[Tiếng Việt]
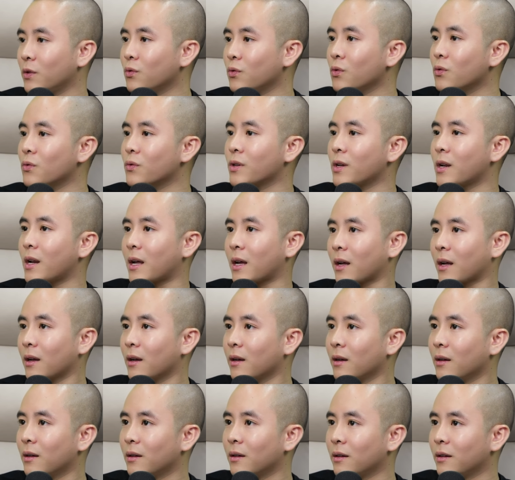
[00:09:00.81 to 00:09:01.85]
ví dụ như
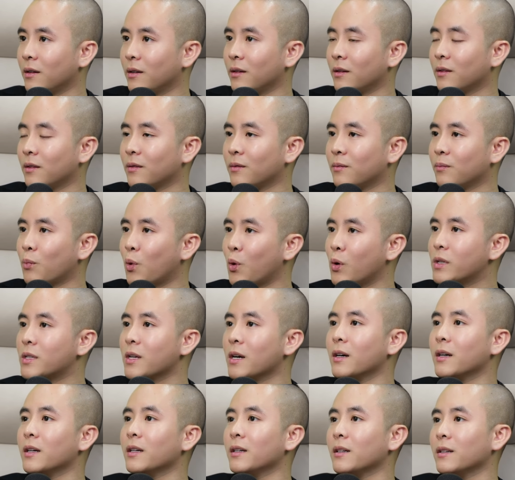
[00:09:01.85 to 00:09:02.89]
là
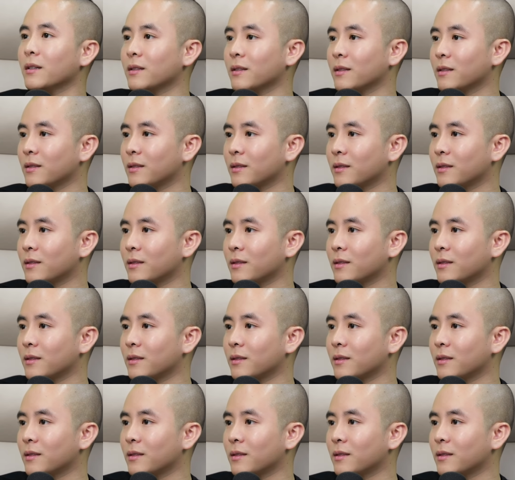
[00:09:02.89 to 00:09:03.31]
môi giới